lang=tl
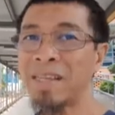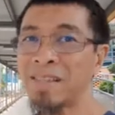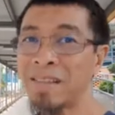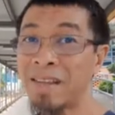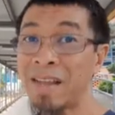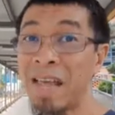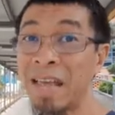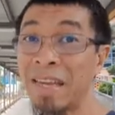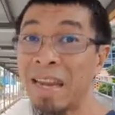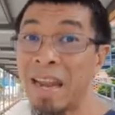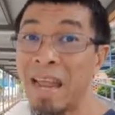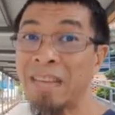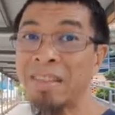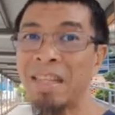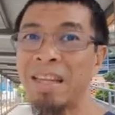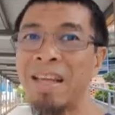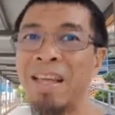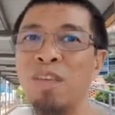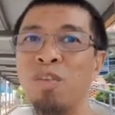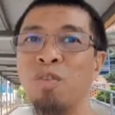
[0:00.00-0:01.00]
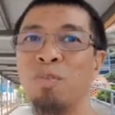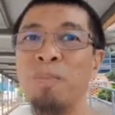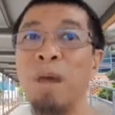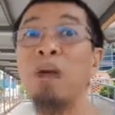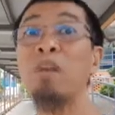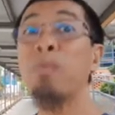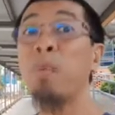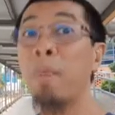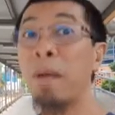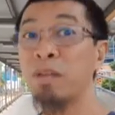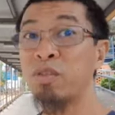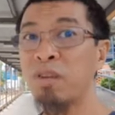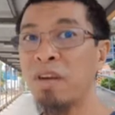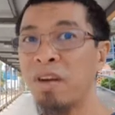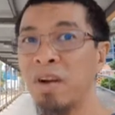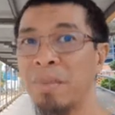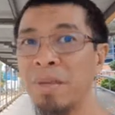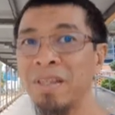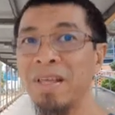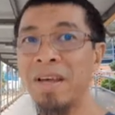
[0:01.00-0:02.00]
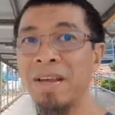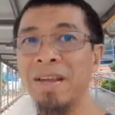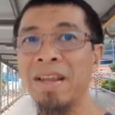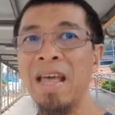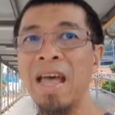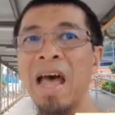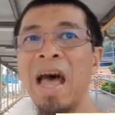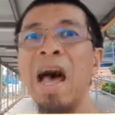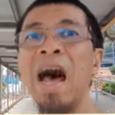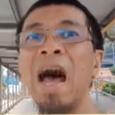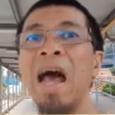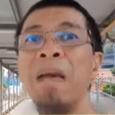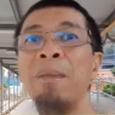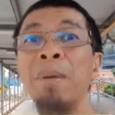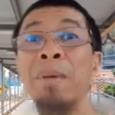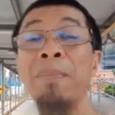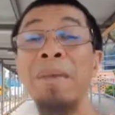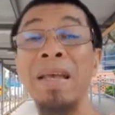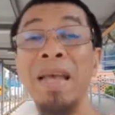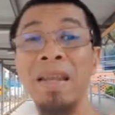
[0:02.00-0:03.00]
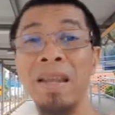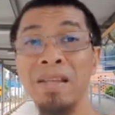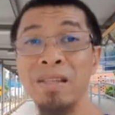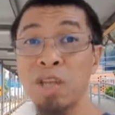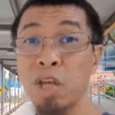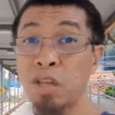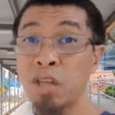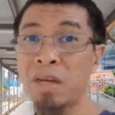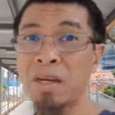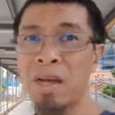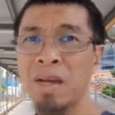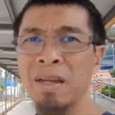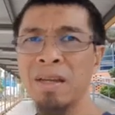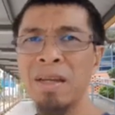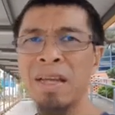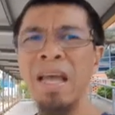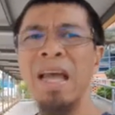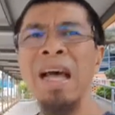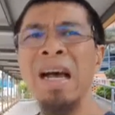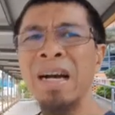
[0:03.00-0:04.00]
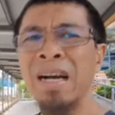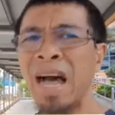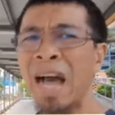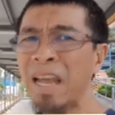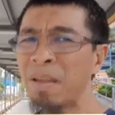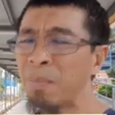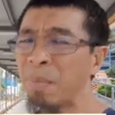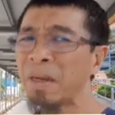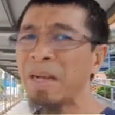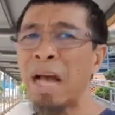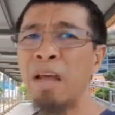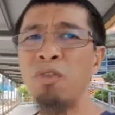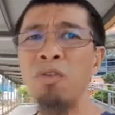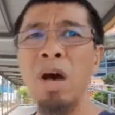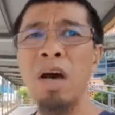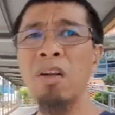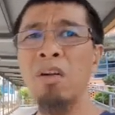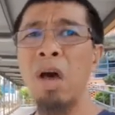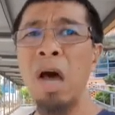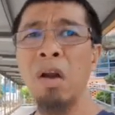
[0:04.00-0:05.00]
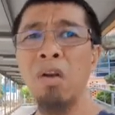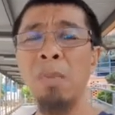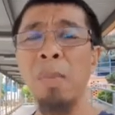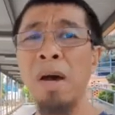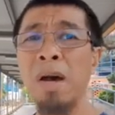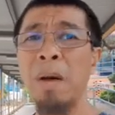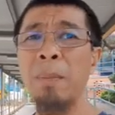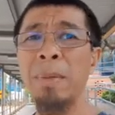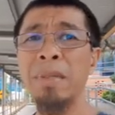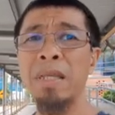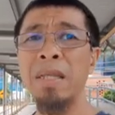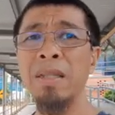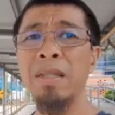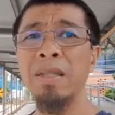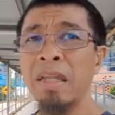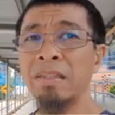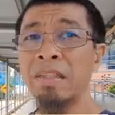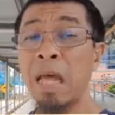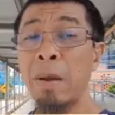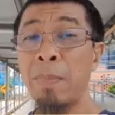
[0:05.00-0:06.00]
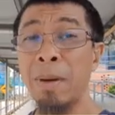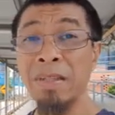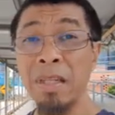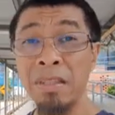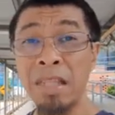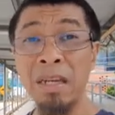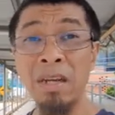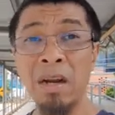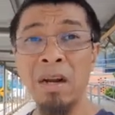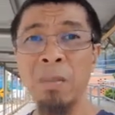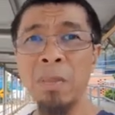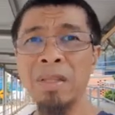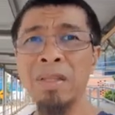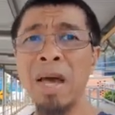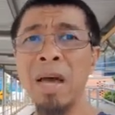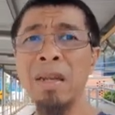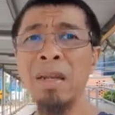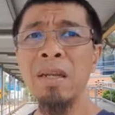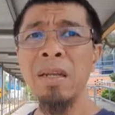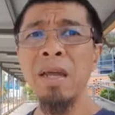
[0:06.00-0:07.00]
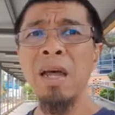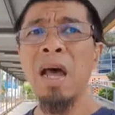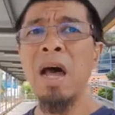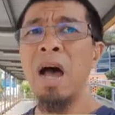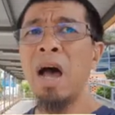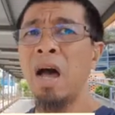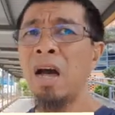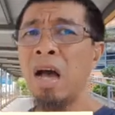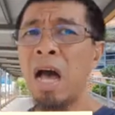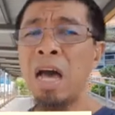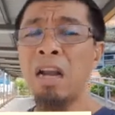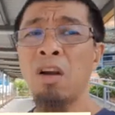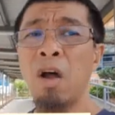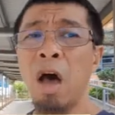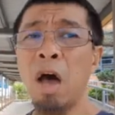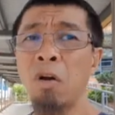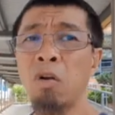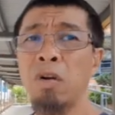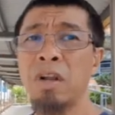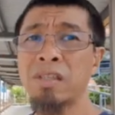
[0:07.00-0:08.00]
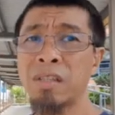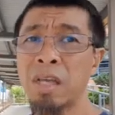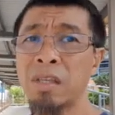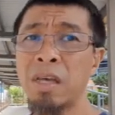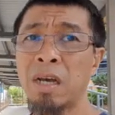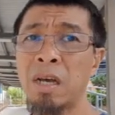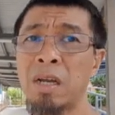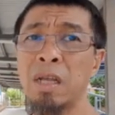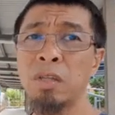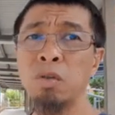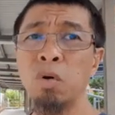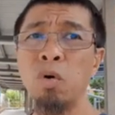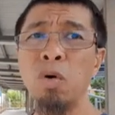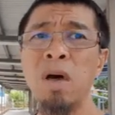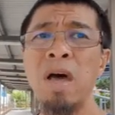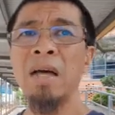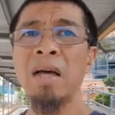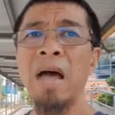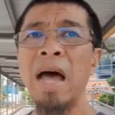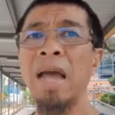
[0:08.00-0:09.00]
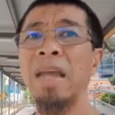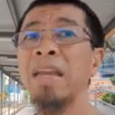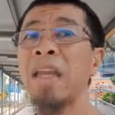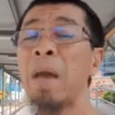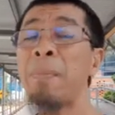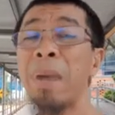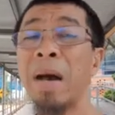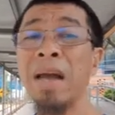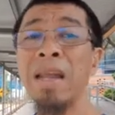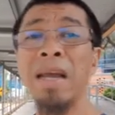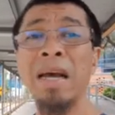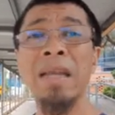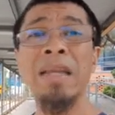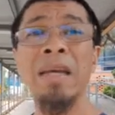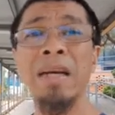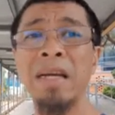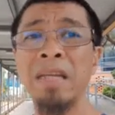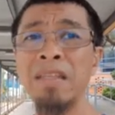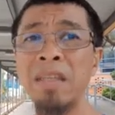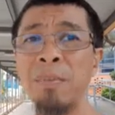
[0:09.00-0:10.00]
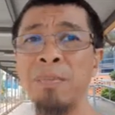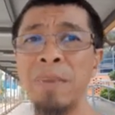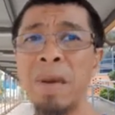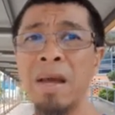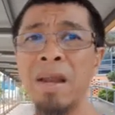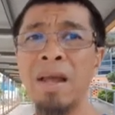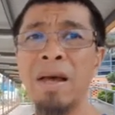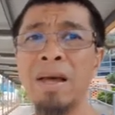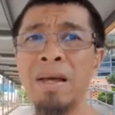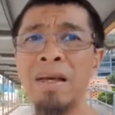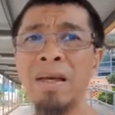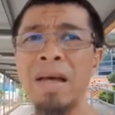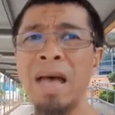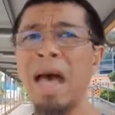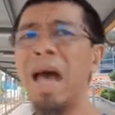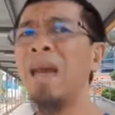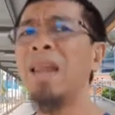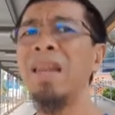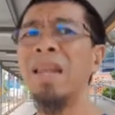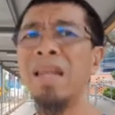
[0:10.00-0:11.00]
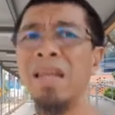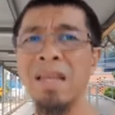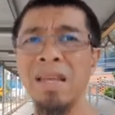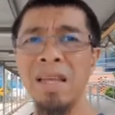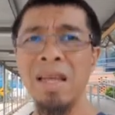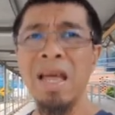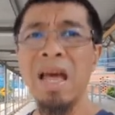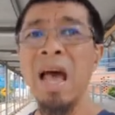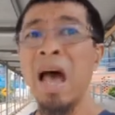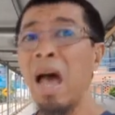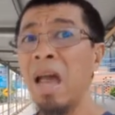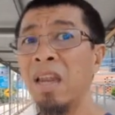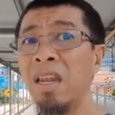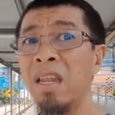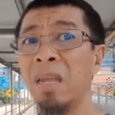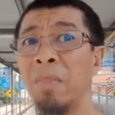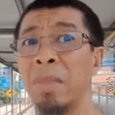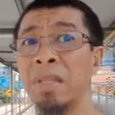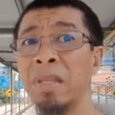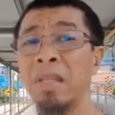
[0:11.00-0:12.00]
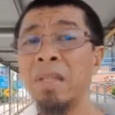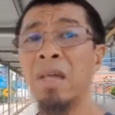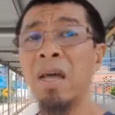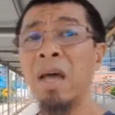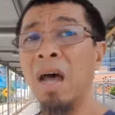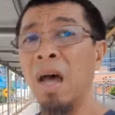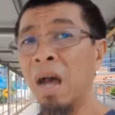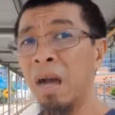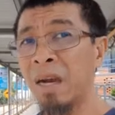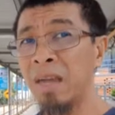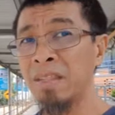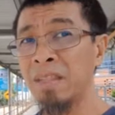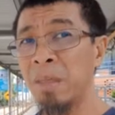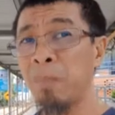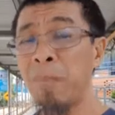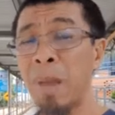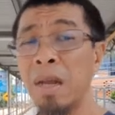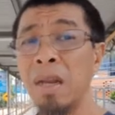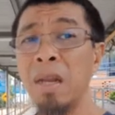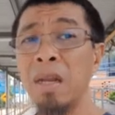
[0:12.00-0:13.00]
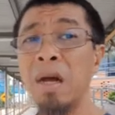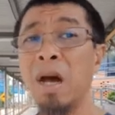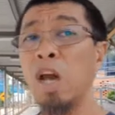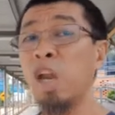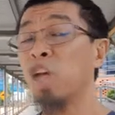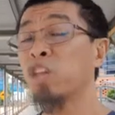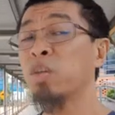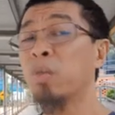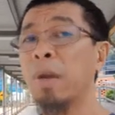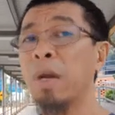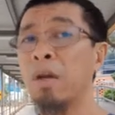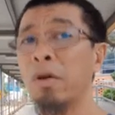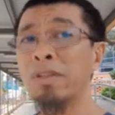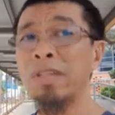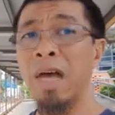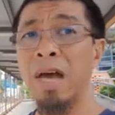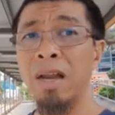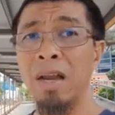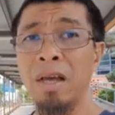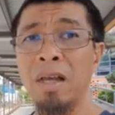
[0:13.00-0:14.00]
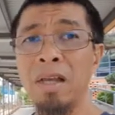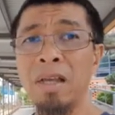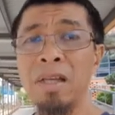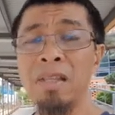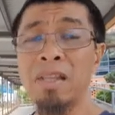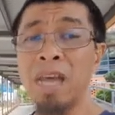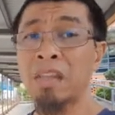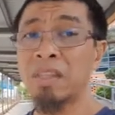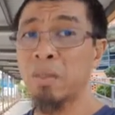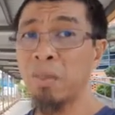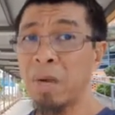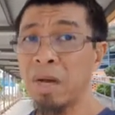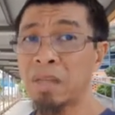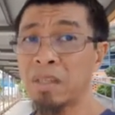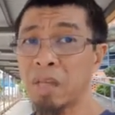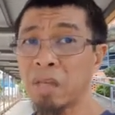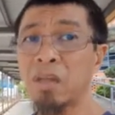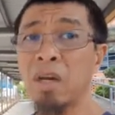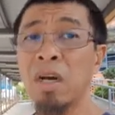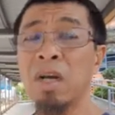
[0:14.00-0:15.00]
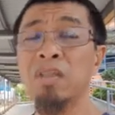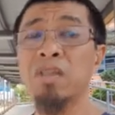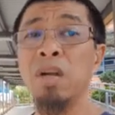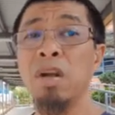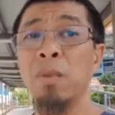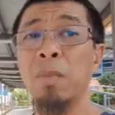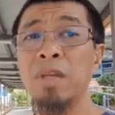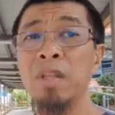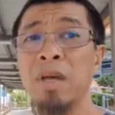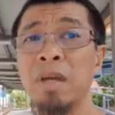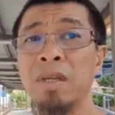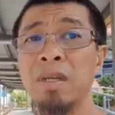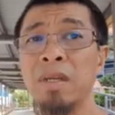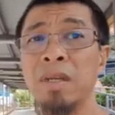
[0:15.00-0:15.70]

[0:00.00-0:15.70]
sanayin na natin ngayon bago pumasok ang Ramadan ay ang pagbigay ng sadaka kahit magkano araw-araw mga kapatid. Dahil pagdating na Ramadan, ang araw-araw na sadaka na to ay napakalaki ng gantimpala. Only, unlimited ang gantimpala ng Allah subhanahu wa ta'ala sa ating mga sadaka sa Ramadan.